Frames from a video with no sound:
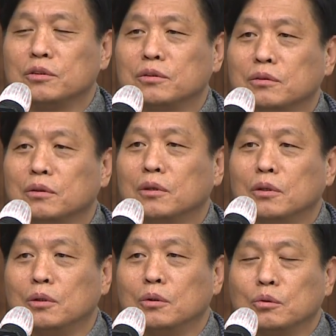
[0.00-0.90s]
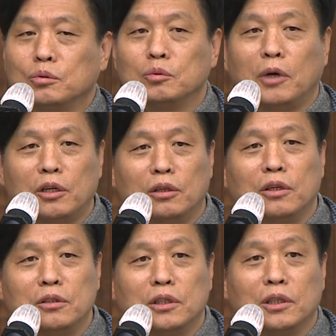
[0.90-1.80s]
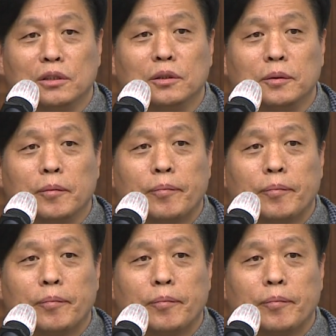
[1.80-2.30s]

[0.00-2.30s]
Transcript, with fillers: 것은 좀 말이 안 되는 얘기 아니에요.